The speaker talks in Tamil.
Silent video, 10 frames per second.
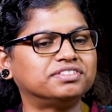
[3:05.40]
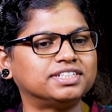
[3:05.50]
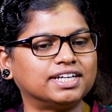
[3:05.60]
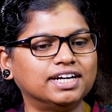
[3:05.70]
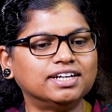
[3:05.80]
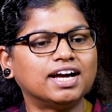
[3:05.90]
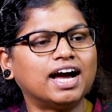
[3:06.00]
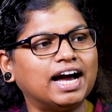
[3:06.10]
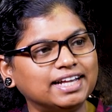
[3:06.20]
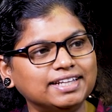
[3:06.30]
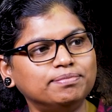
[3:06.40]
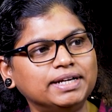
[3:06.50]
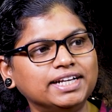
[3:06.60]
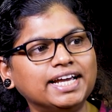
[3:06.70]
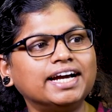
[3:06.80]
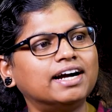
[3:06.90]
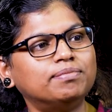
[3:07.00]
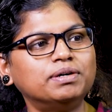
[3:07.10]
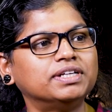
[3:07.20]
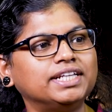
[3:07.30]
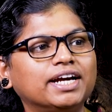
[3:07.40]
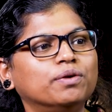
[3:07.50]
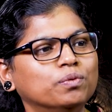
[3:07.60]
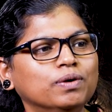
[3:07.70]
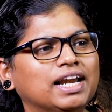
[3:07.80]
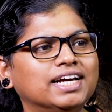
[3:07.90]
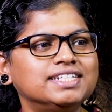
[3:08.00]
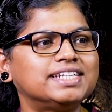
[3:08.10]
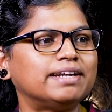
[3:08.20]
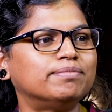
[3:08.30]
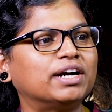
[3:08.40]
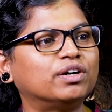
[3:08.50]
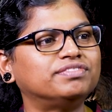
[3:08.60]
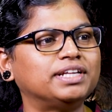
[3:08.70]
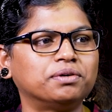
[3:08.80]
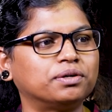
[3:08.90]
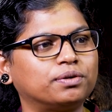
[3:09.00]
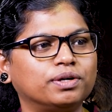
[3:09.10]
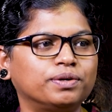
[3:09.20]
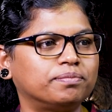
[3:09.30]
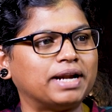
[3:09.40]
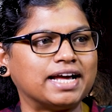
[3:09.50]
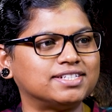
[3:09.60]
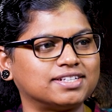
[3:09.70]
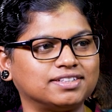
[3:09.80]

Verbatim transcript: ஆஃப் இந்தியா அது எப்படின்னா எங்கள் அப்பா வந்து எங்கள் ஊரில் ஸ்டேட் பேங்க் ஆஃப் திருவாங்கூரோட ஒரு பிரான்ச்